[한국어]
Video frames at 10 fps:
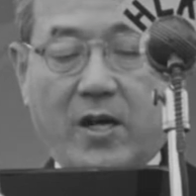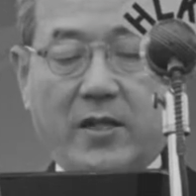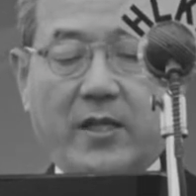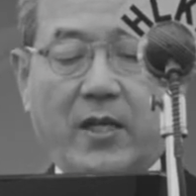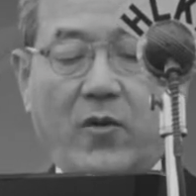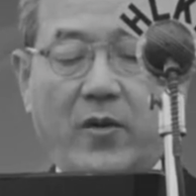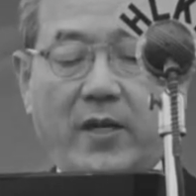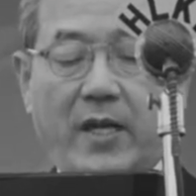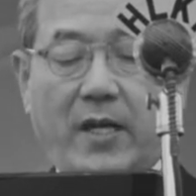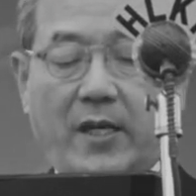경제
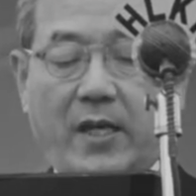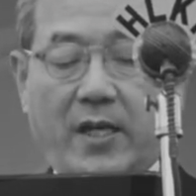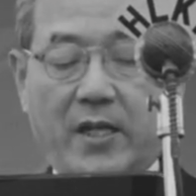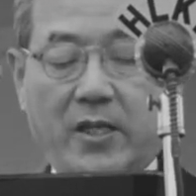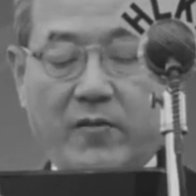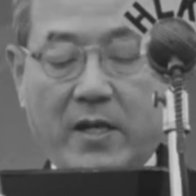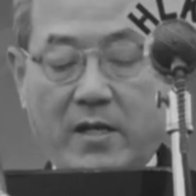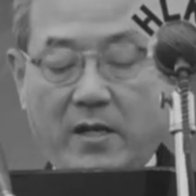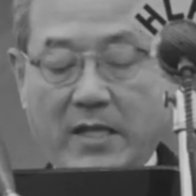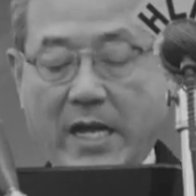요인의
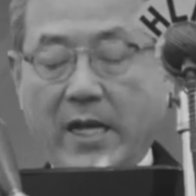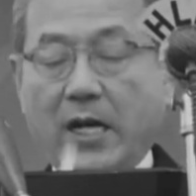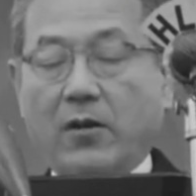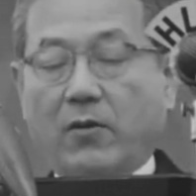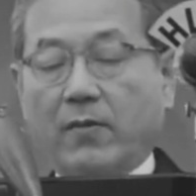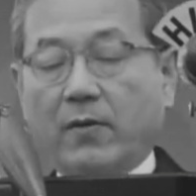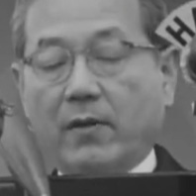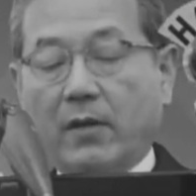현실화를 단행하고